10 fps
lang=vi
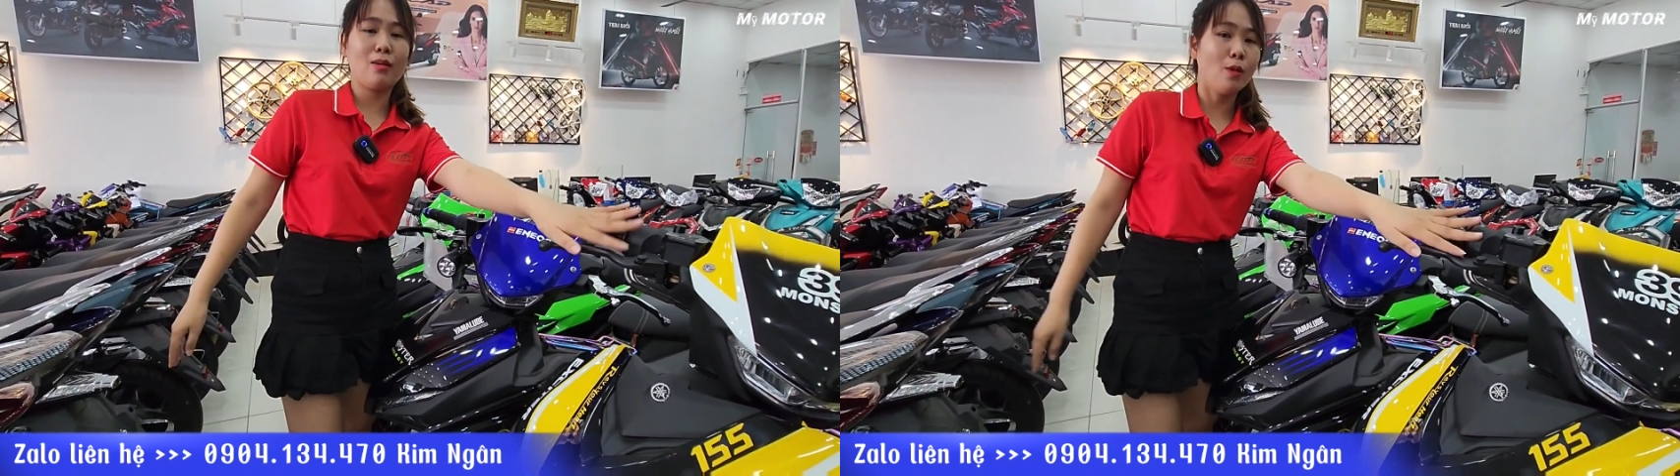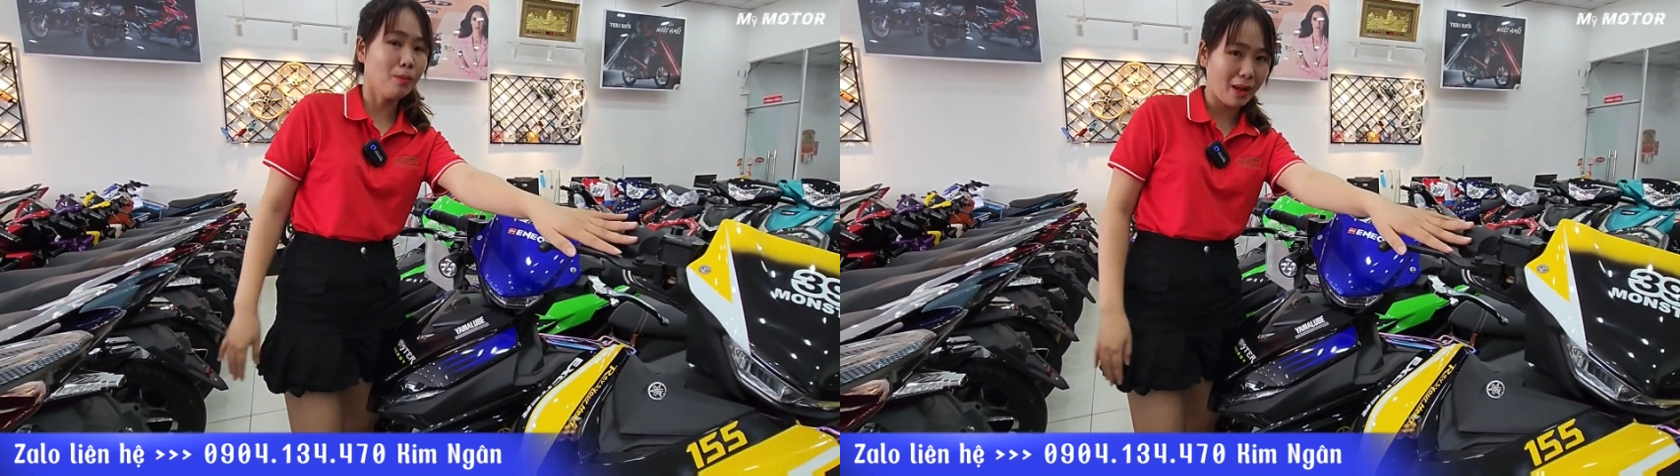là
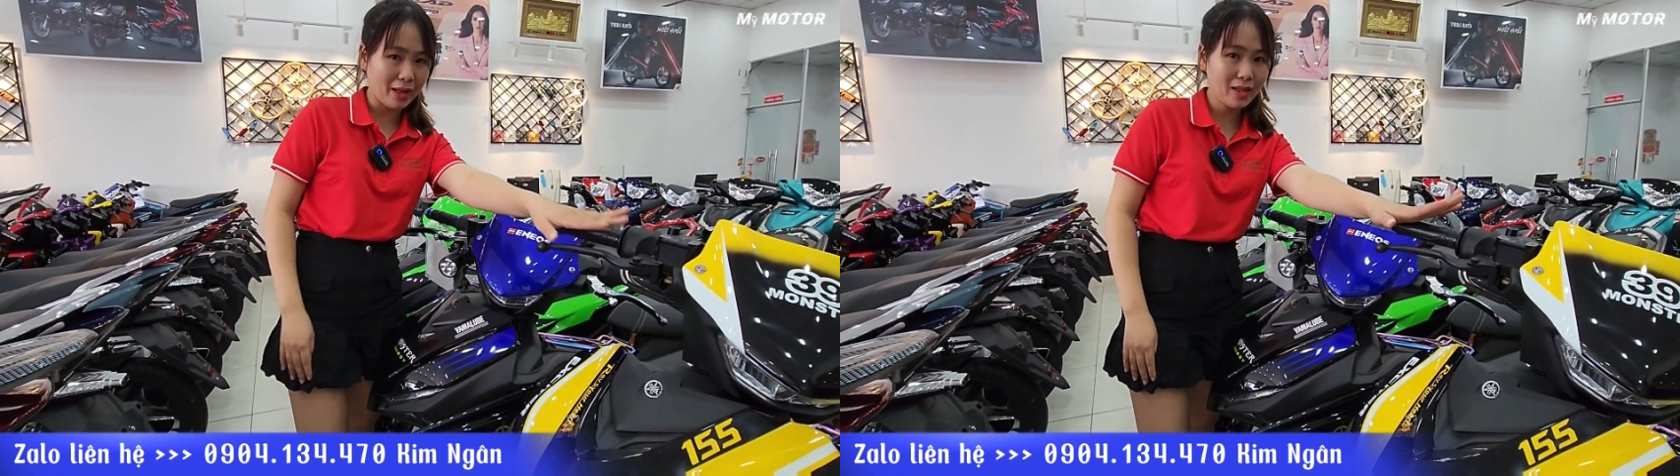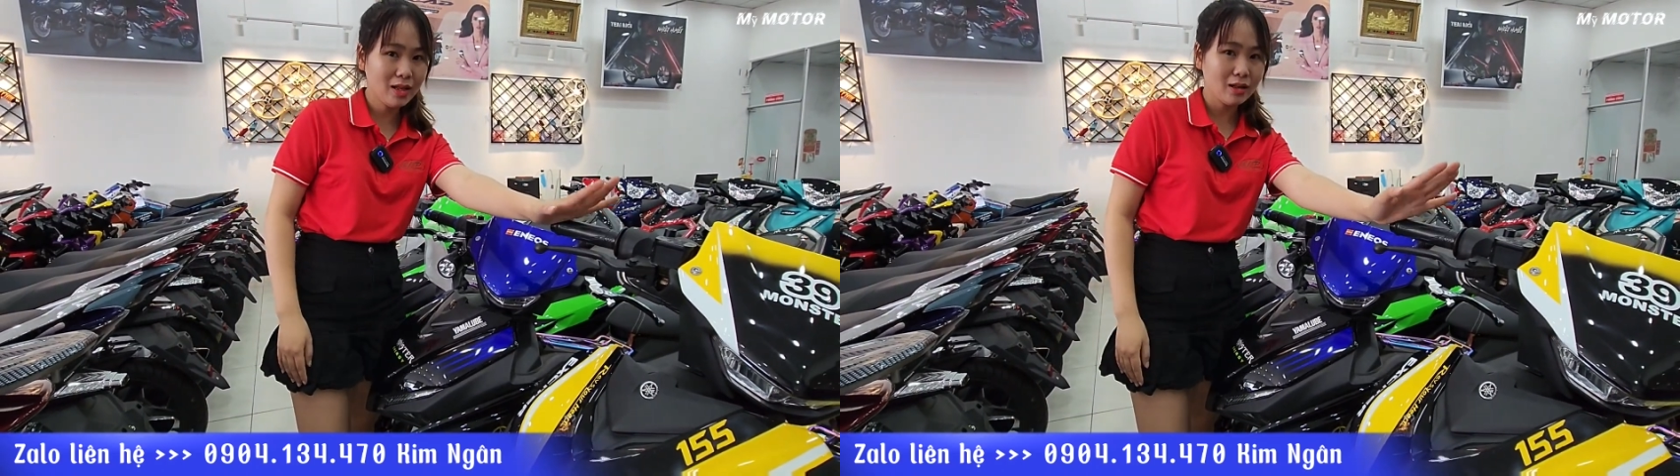
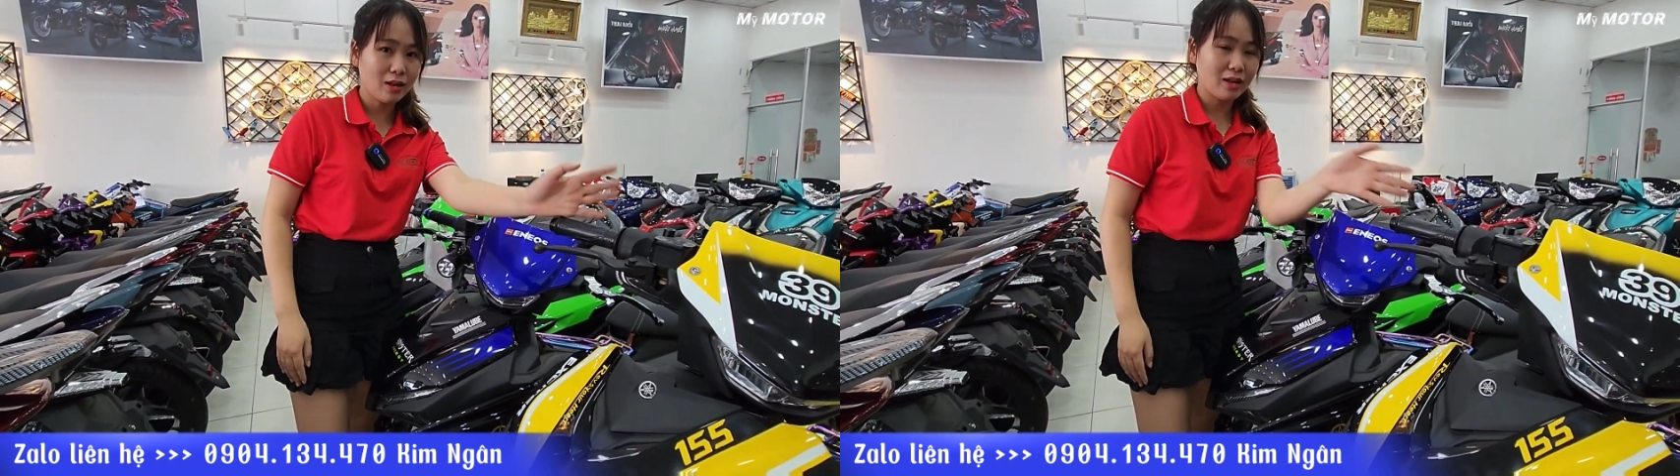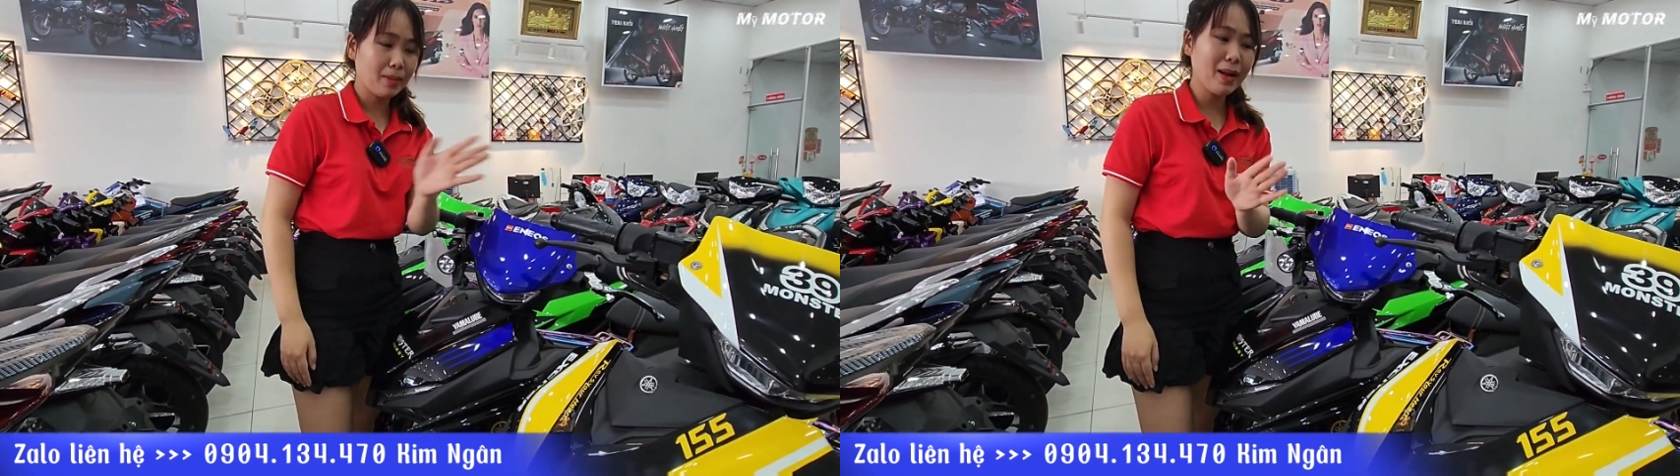47 còn các ừ.